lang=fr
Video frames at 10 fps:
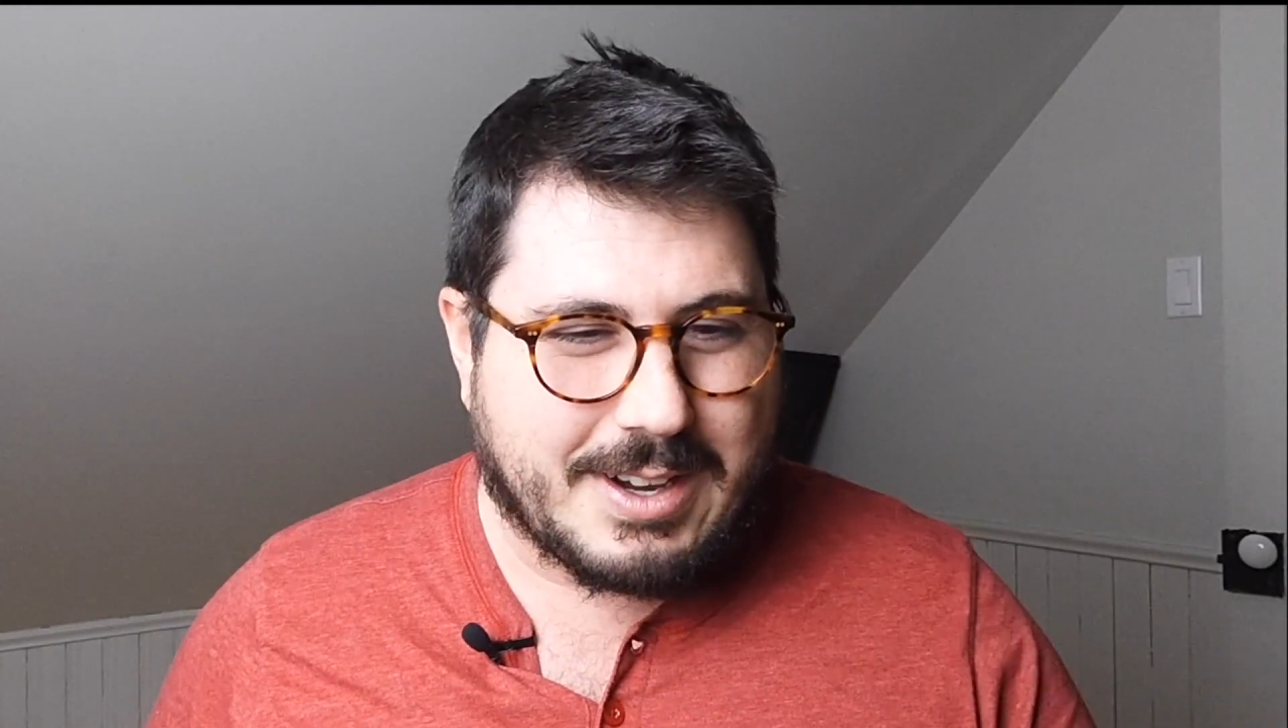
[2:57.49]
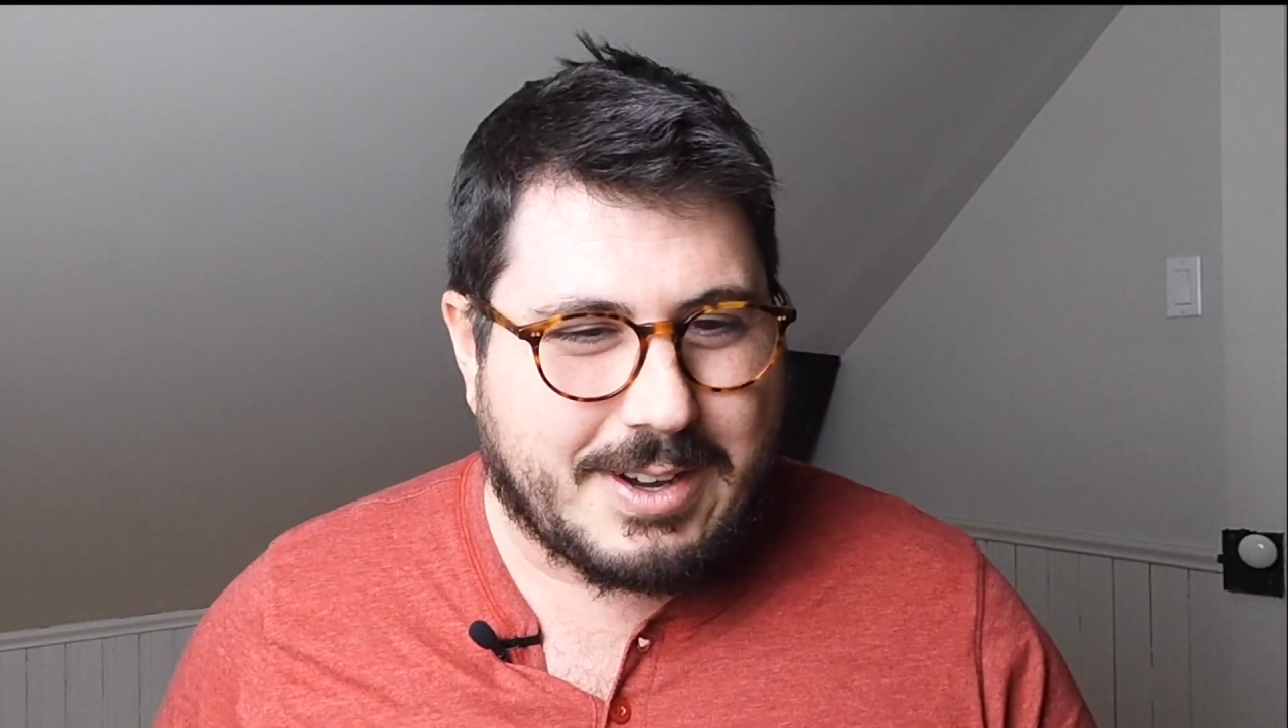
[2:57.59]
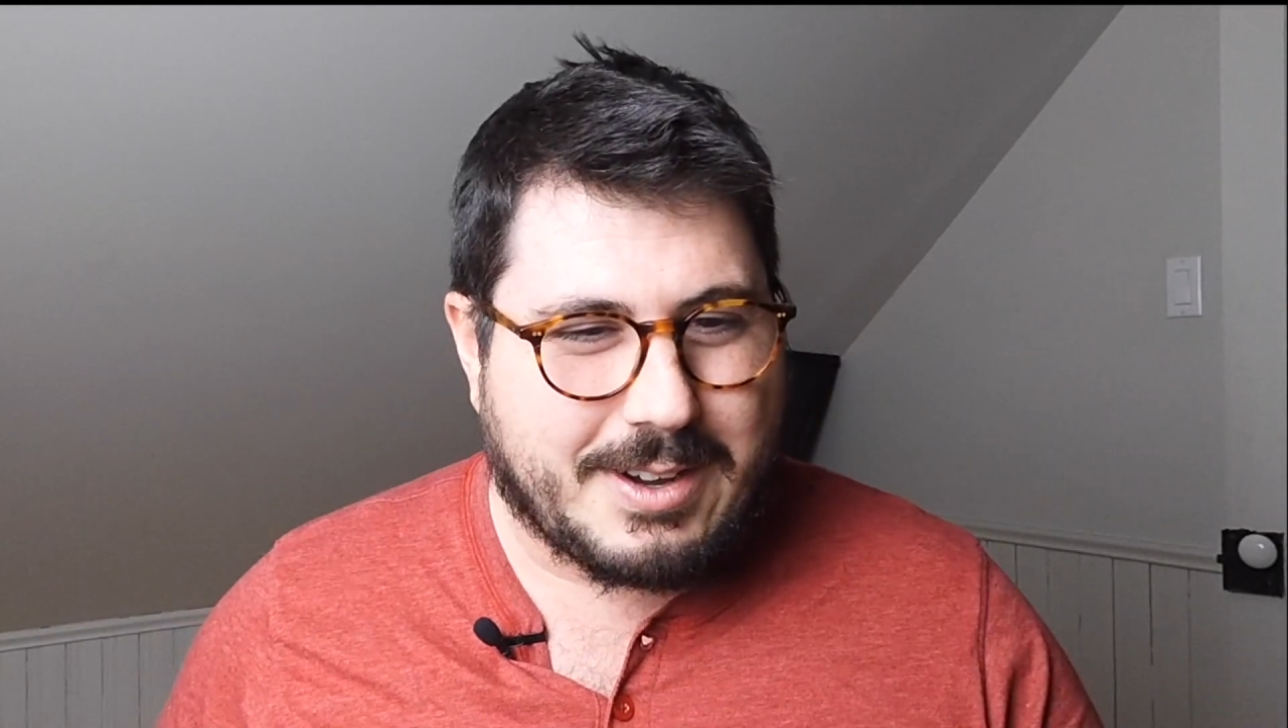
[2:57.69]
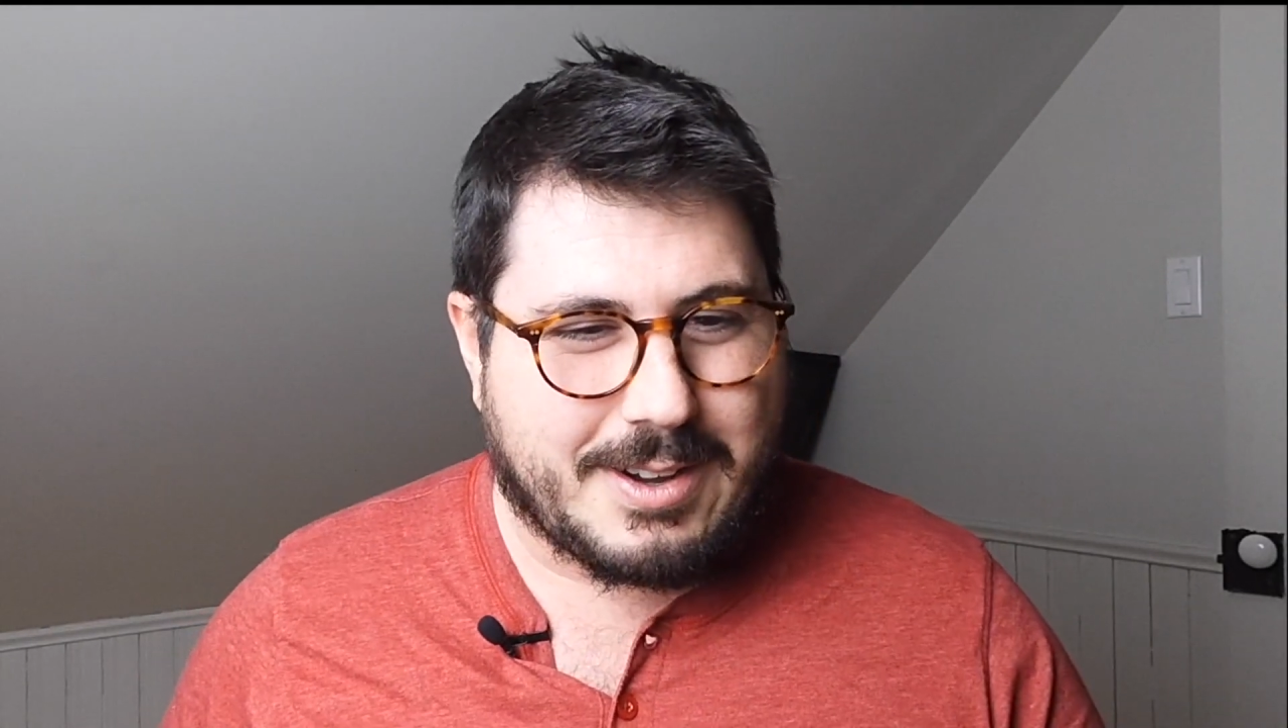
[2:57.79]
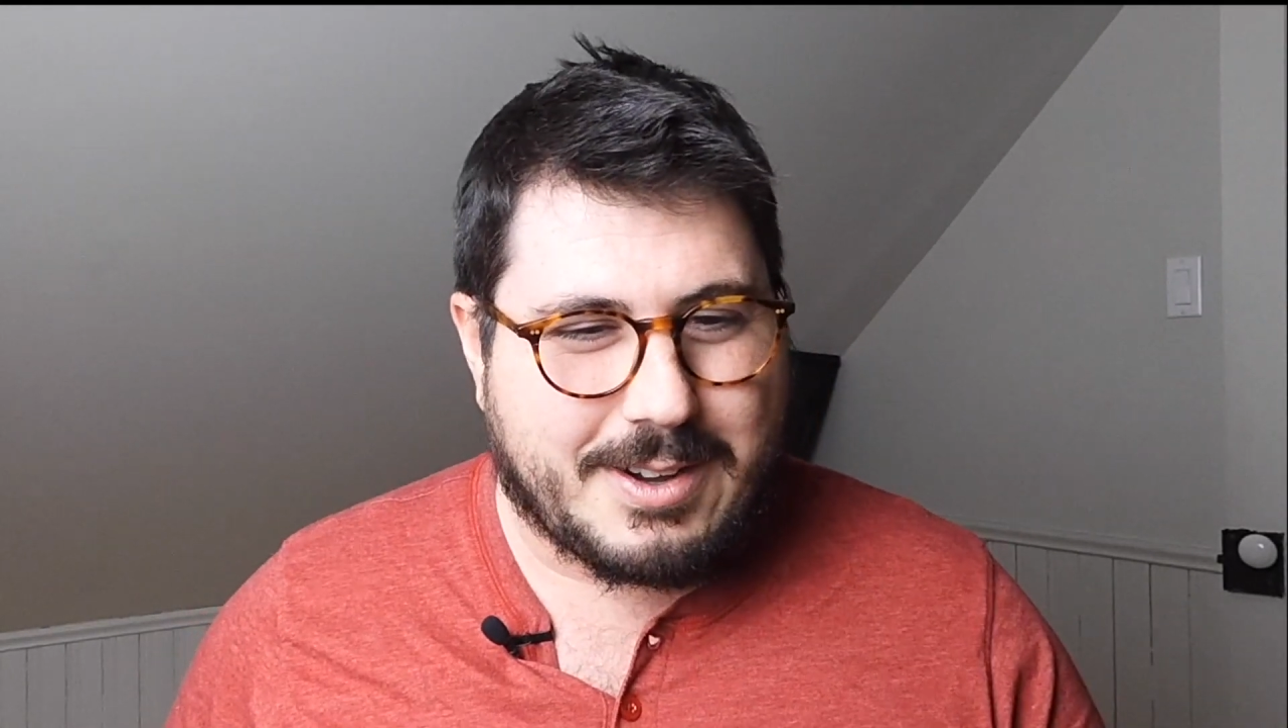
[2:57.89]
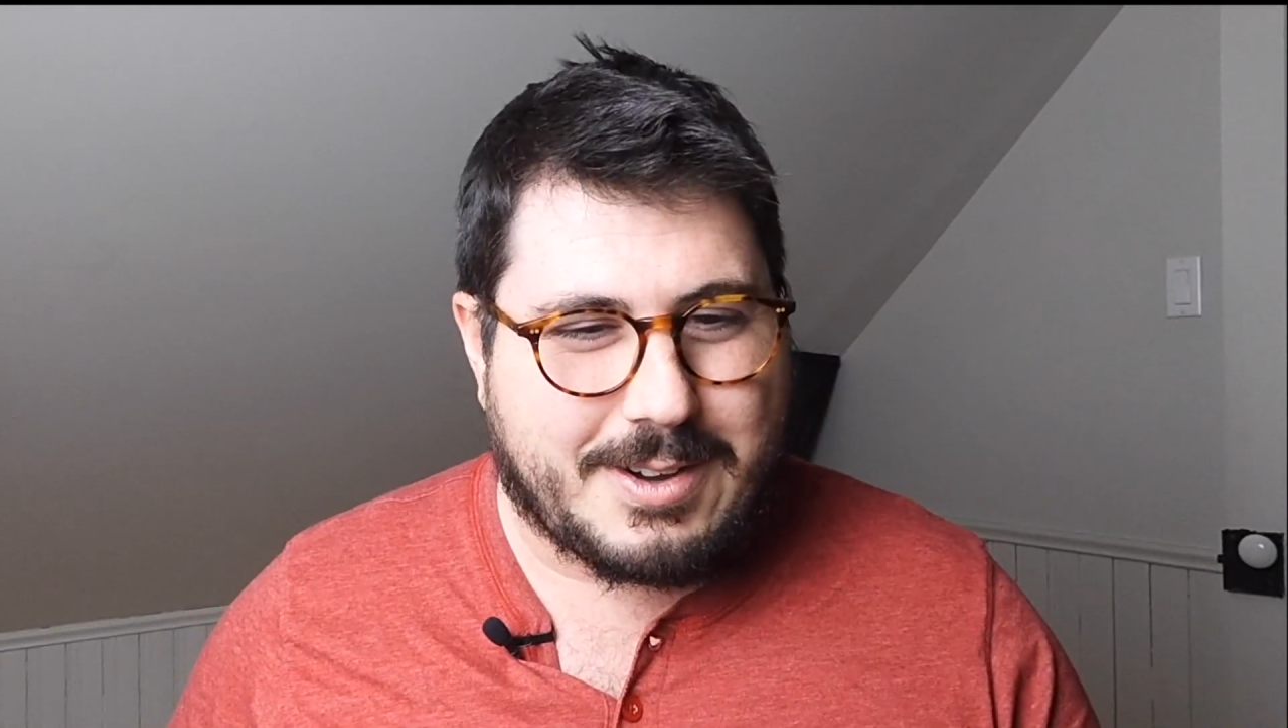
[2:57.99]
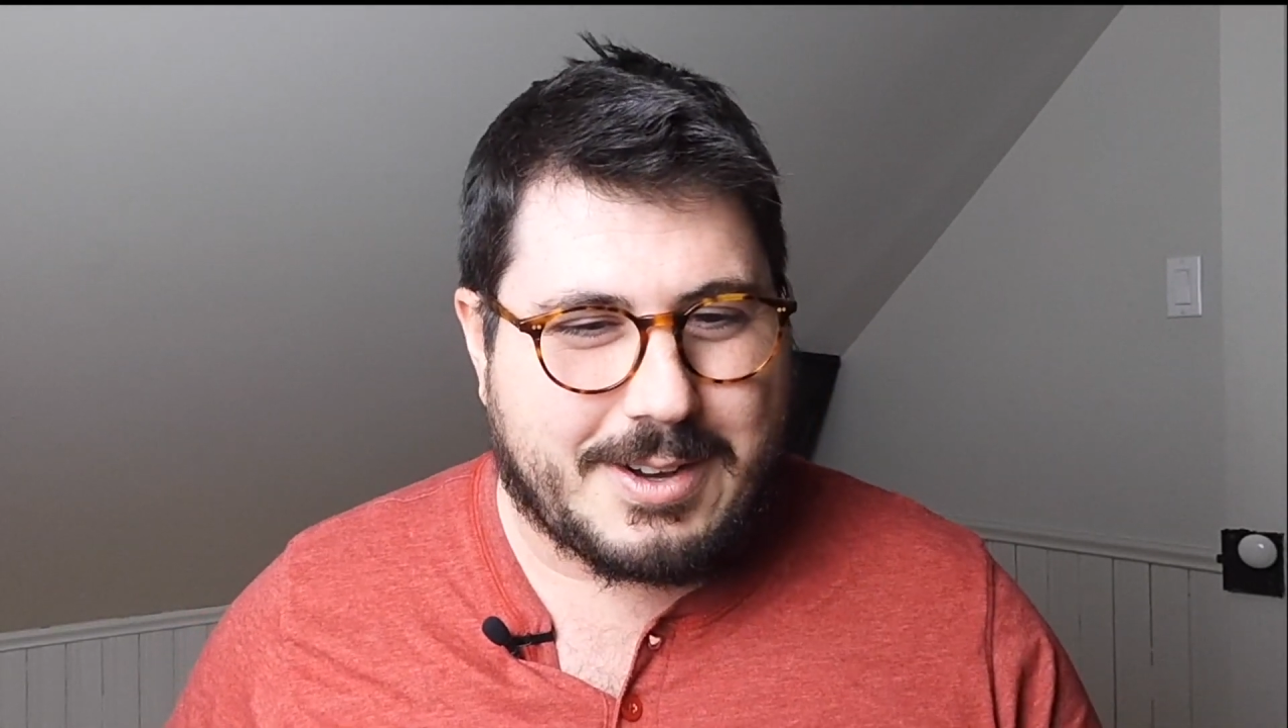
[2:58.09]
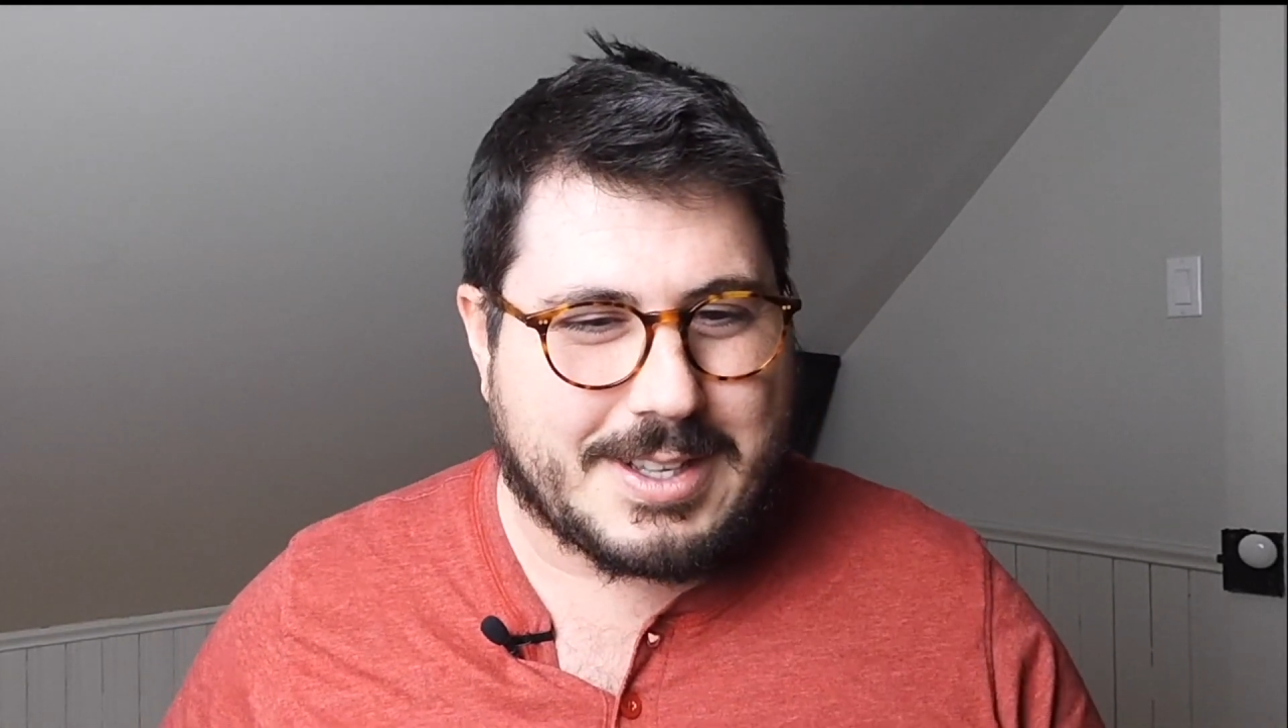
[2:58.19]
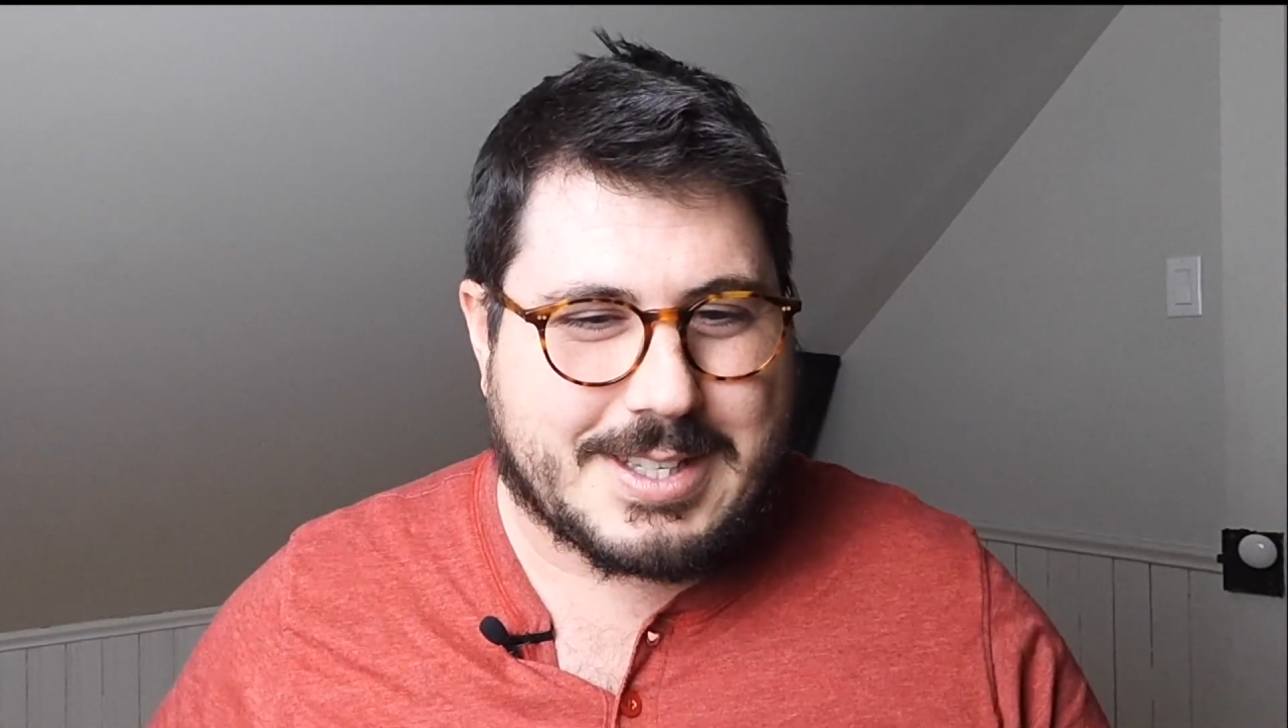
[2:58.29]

euh,